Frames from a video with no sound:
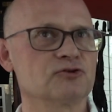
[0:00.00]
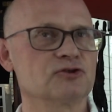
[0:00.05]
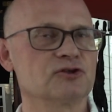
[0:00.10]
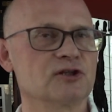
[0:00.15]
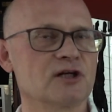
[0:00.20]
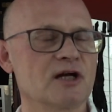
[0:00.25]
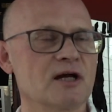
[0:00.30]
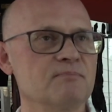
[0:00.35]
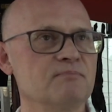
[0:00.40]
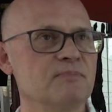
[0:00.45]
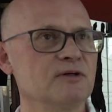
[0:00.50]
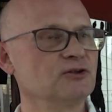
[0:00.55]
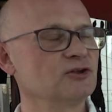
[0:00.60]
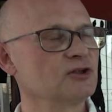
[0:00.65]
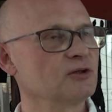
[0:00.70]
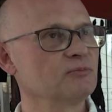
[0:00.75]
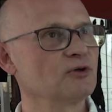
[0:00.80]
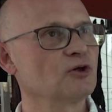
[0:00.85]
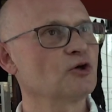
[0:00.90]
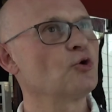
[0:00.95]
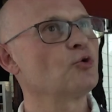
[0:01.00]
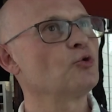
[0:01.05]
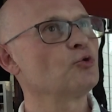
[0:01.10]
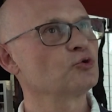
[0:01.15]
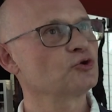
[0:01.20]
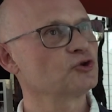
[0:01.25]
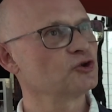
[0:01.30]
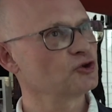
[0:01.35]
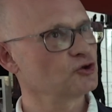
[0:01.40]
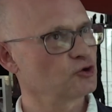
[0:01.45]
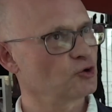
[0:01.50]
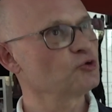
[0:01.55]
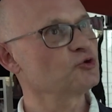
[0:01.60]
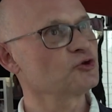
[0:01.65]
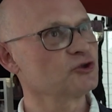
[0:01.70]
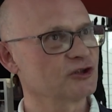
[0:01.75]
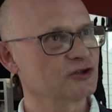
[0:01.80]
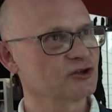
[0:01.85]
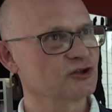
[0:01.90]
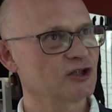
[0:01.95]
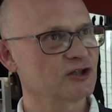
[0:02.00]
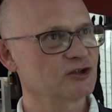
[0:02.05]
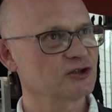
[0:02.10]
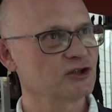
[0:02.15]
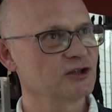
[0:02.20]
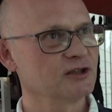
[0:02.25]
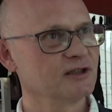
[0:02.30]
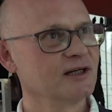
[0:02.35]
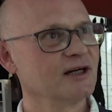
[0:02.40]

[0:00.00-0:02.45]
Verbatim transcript: że będziemy go uczyć różnych rzeczy.